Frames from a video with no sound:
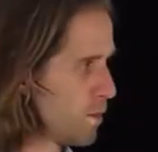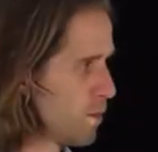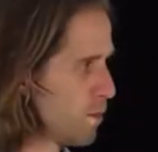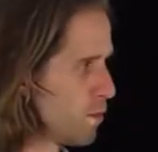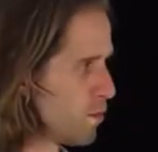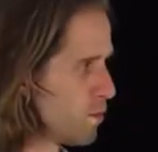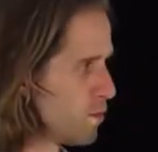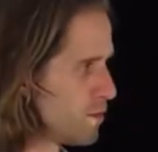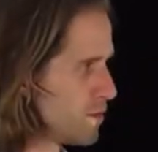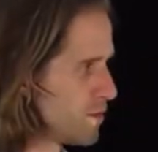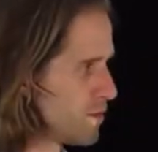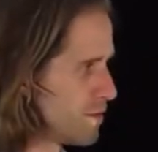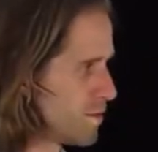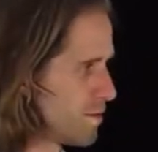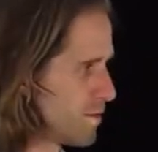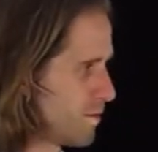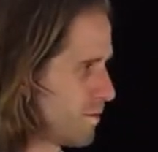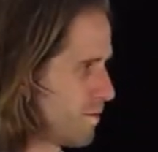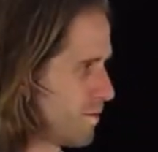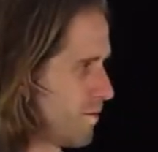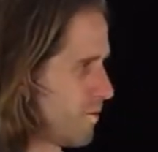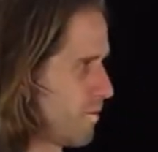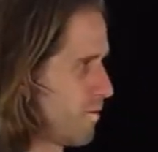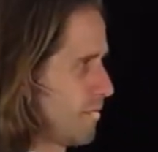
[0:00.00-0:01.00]
Und
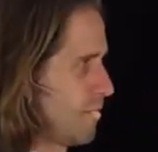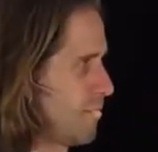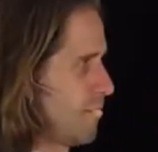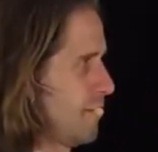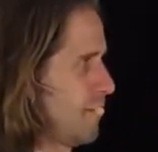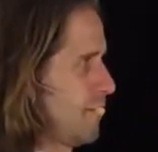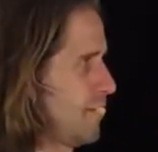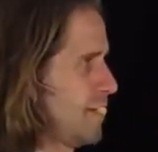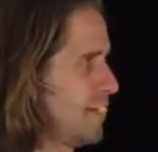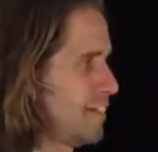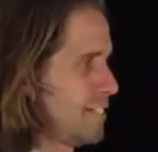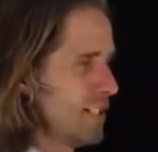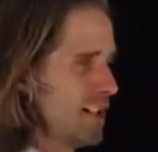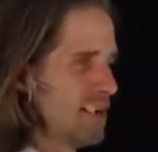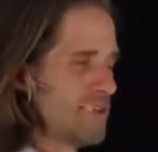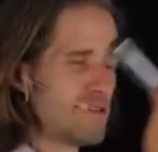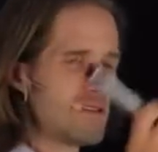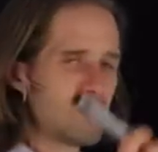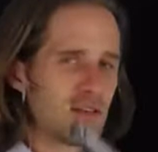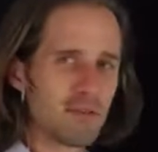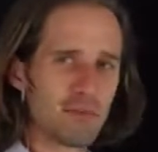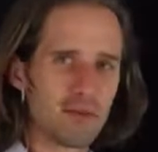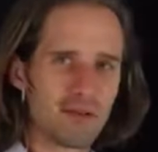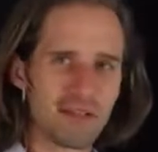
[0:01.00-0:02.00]
wenn ich der
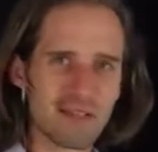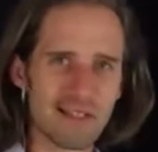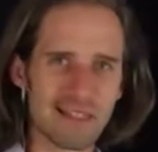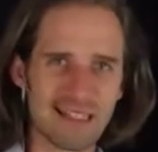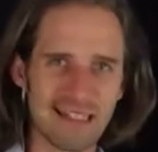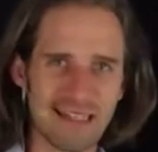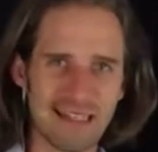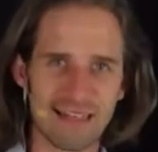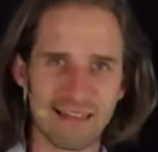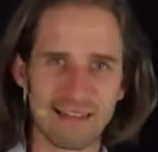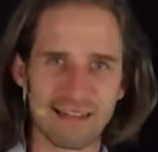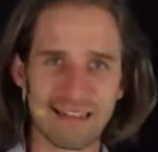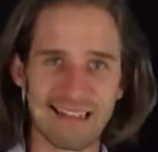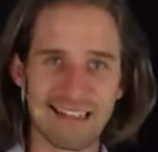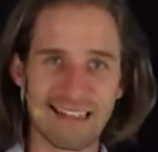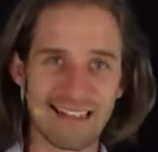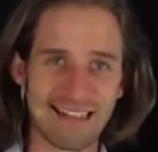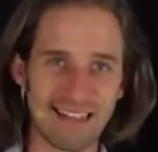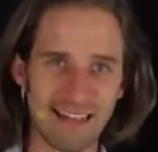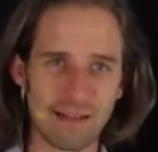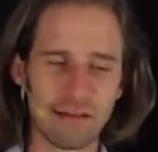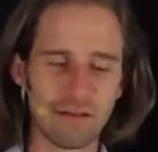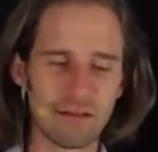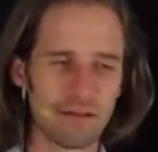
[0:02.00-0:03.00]
Einzige bin, der
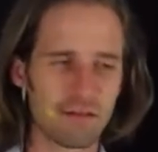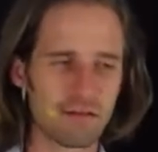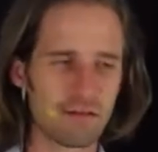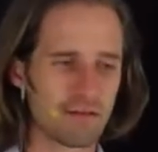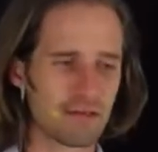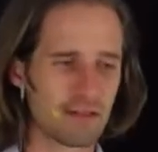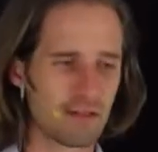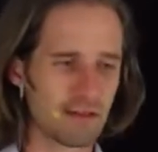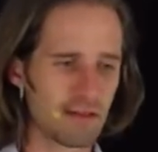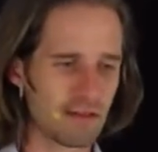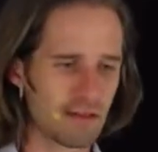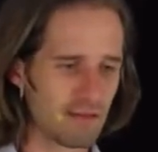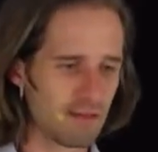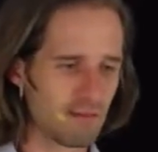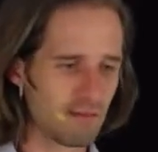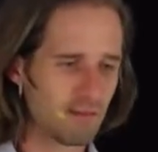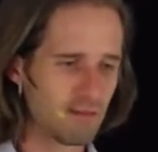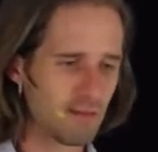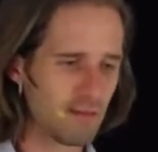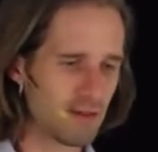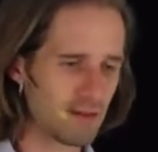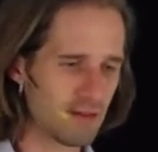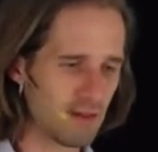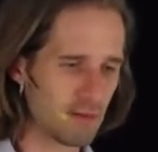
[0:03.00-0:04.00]
denkt, dann,
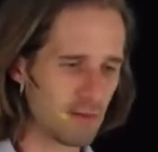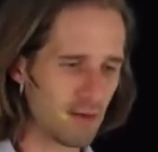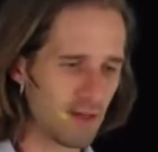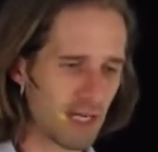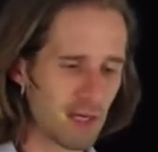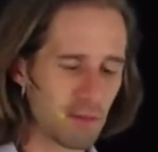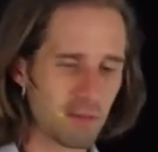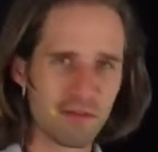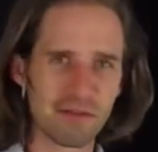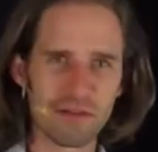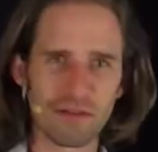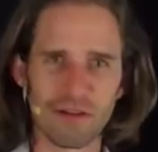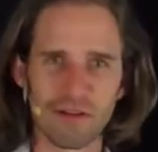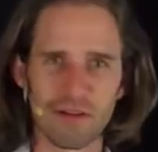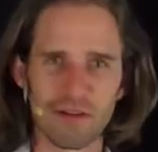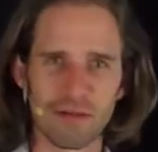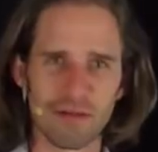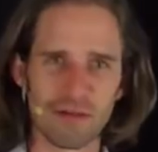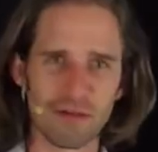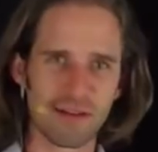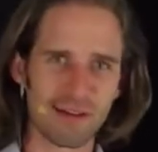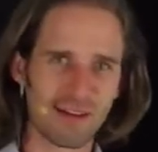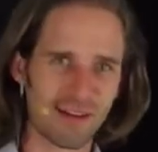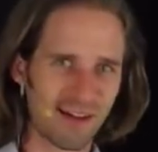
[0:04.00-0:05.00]
ich sag mal, gibt es ja
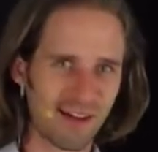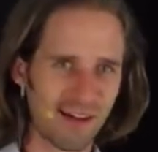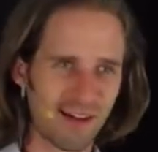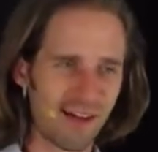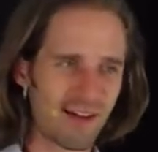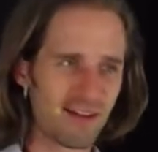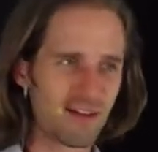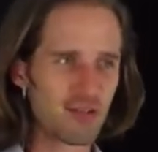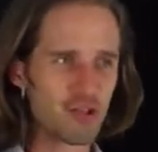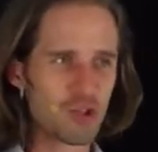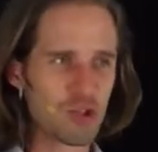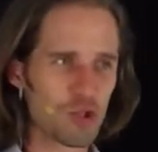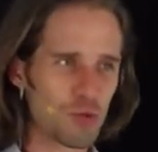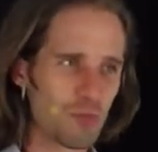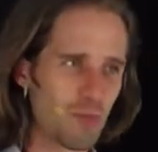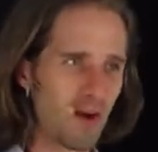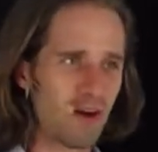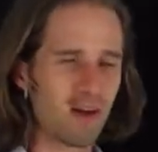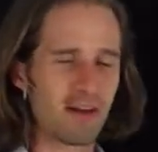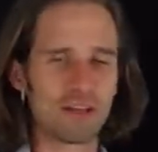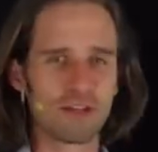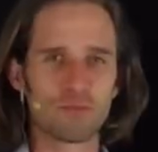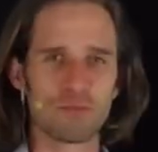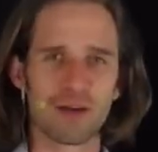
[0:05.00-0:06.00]
keine
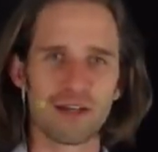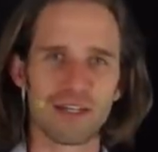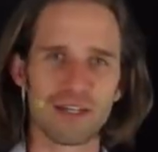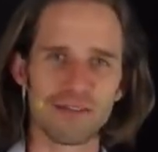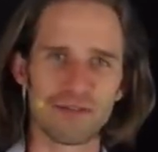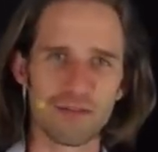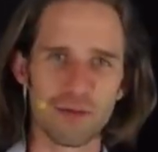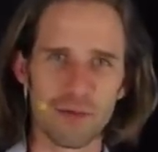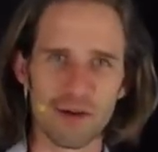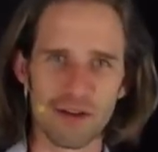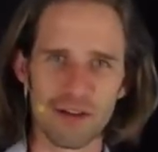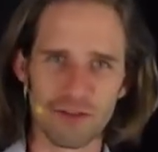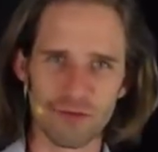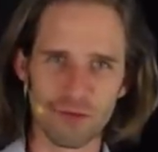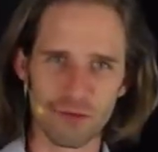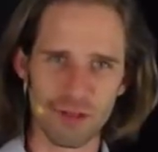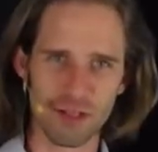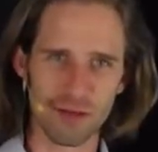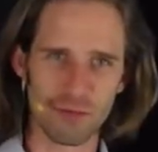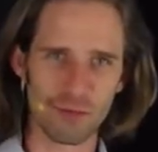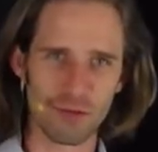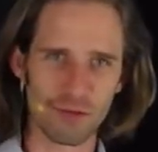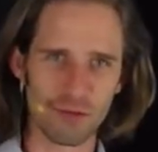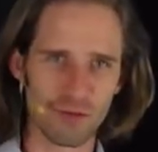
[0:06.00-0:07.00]
Sparingspartner, wenn man das so
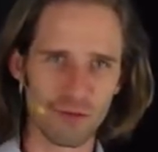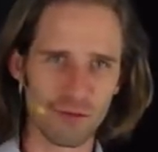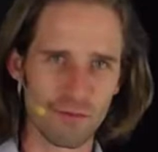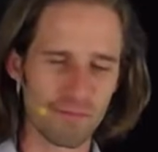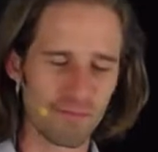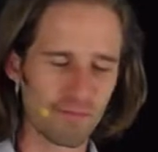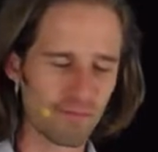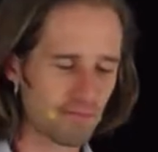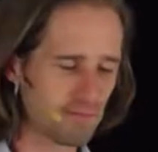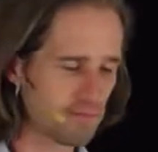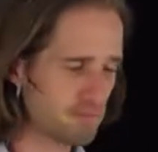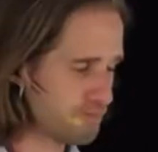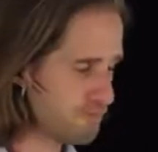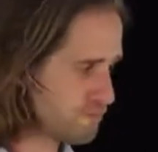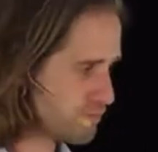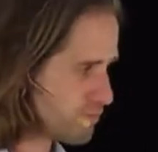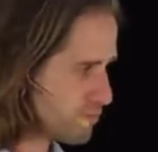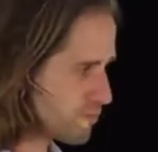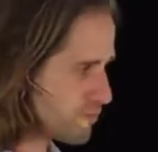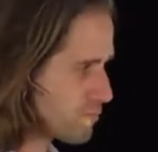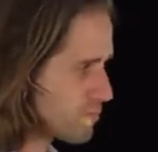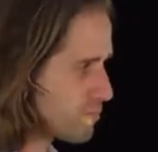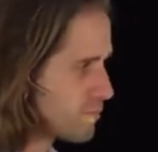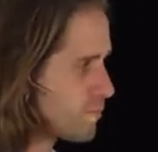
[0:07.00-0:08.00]
nennen möchte.
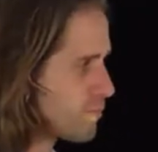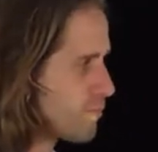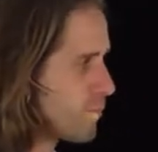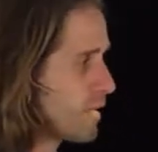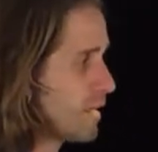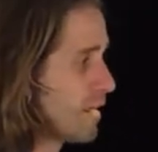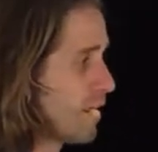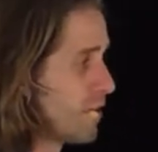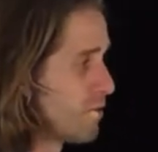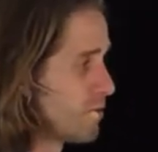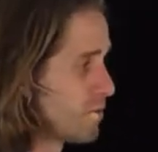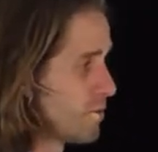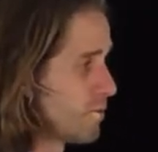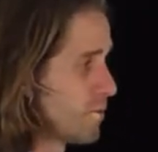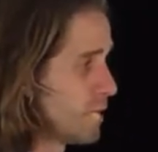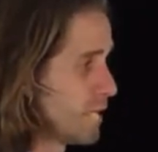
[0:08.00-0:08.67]
Also,